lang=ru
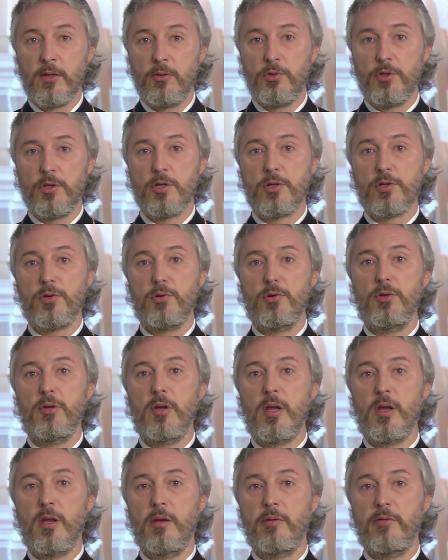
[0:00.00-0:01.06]

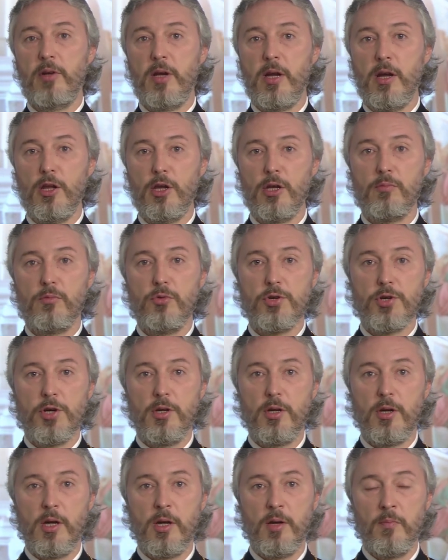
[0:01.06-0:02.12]
утешенный явление
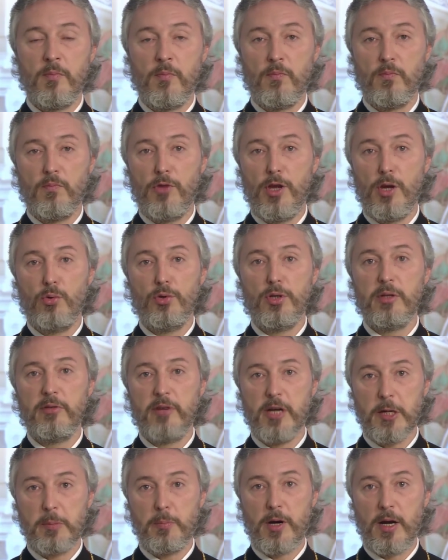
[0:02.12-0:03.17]
мученика, не
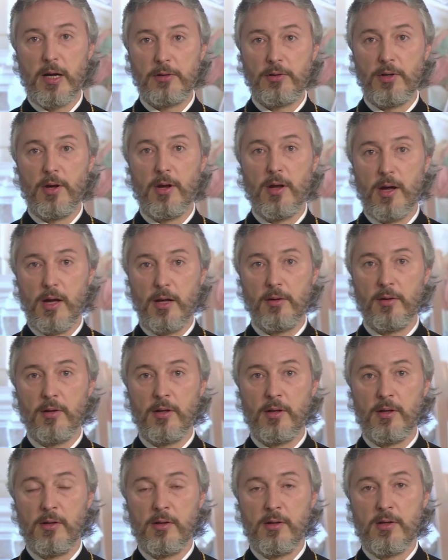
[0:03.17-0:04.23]
унывай, брат Иоанн,
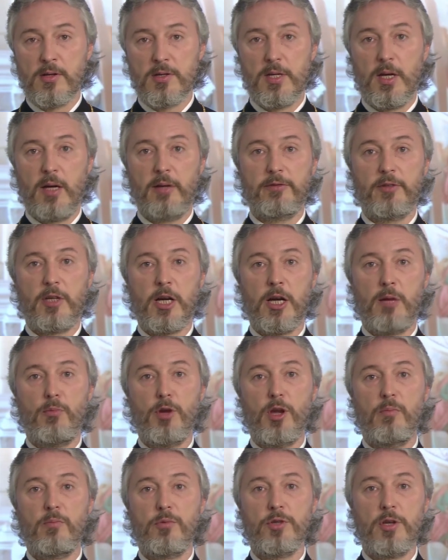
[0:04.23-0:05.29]
завтра
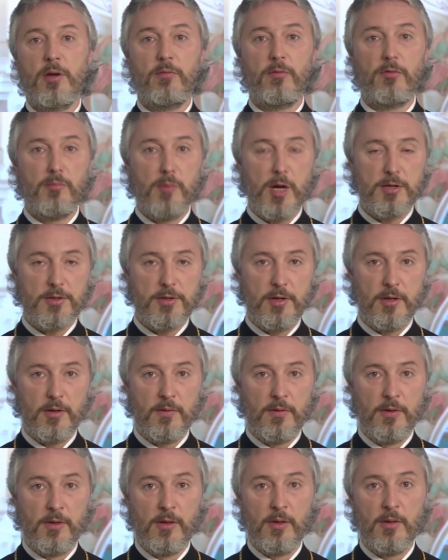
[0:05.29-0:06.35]
мы будем вместе.
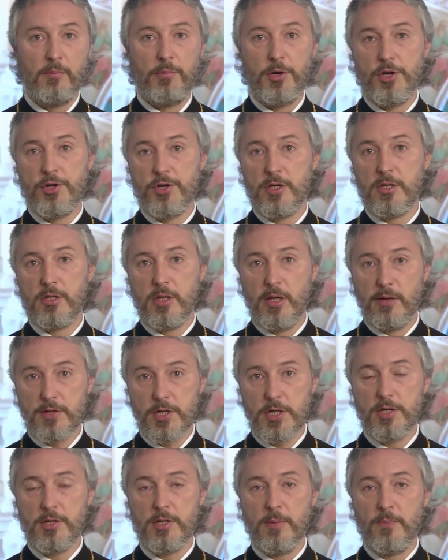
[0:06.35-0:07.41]

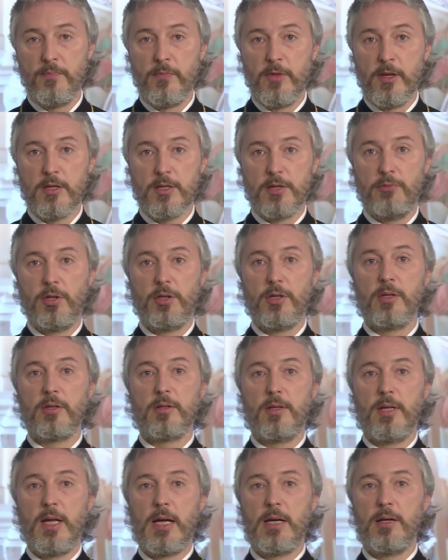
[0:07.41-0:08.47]
Причастившись
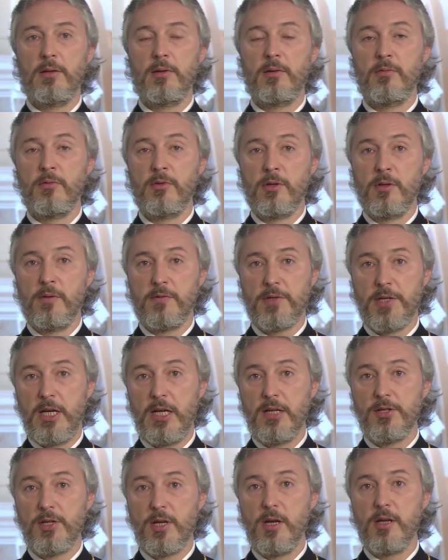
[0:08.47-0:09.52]
святых тайн,
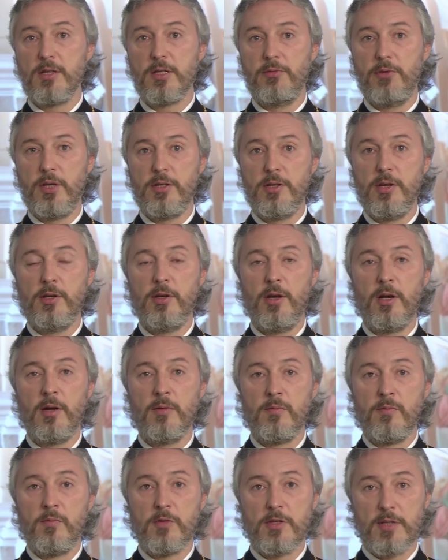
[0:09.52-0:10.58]
вселенских,
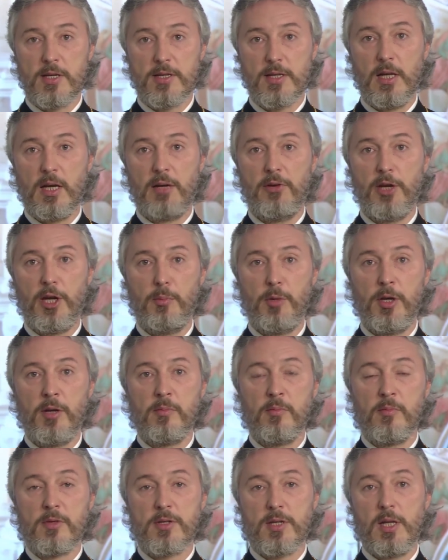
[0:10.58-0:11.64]
святитель со словами
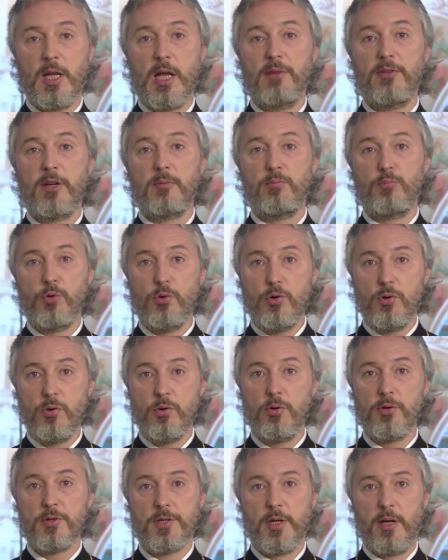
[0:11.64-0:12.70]
«Слава
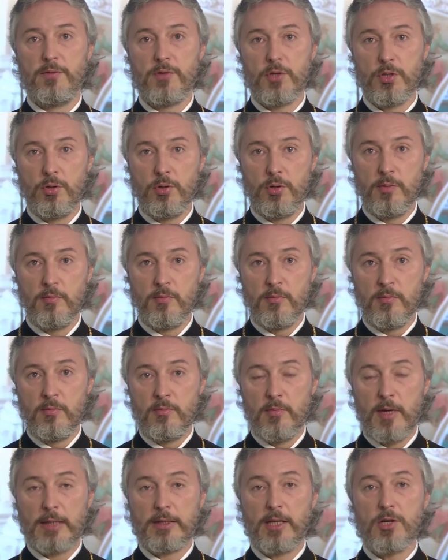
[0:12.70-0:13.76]
Богу за все!»
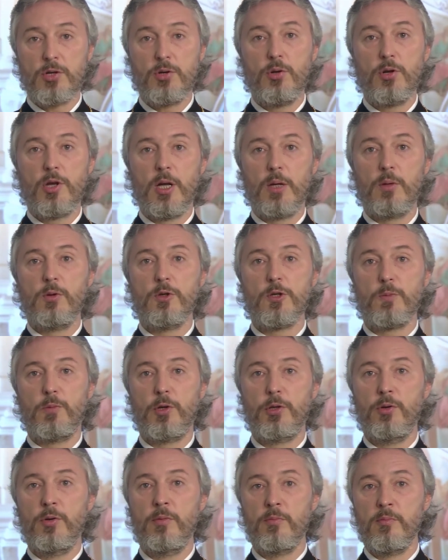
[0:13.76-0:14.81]
отошел ко
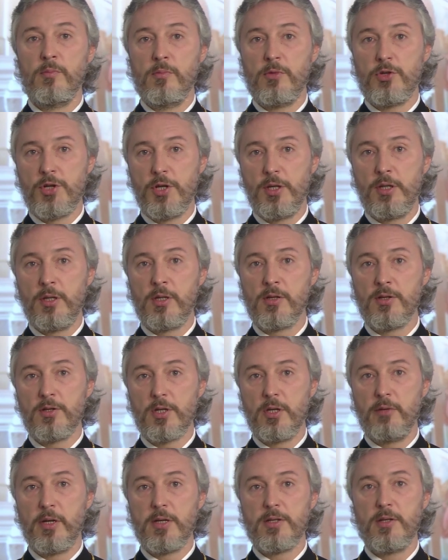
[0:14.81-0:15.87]
Господу
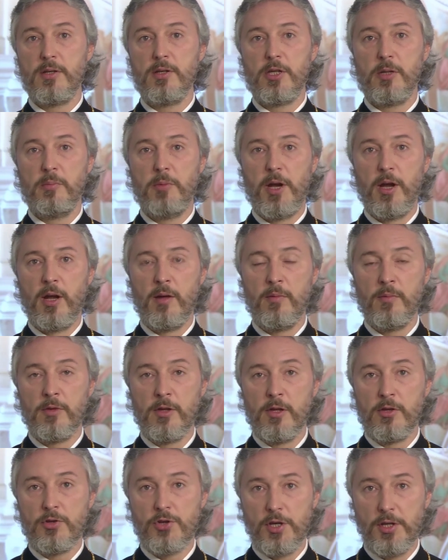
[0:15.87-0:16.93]
14 сентября
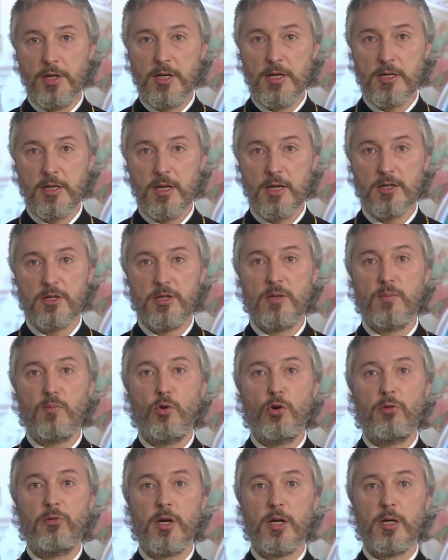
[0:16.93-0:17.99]

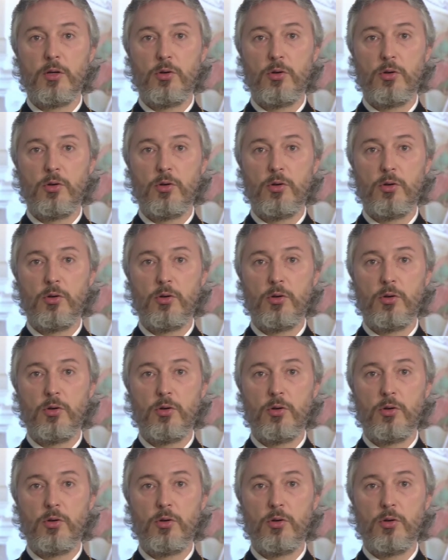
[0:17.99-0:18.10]
407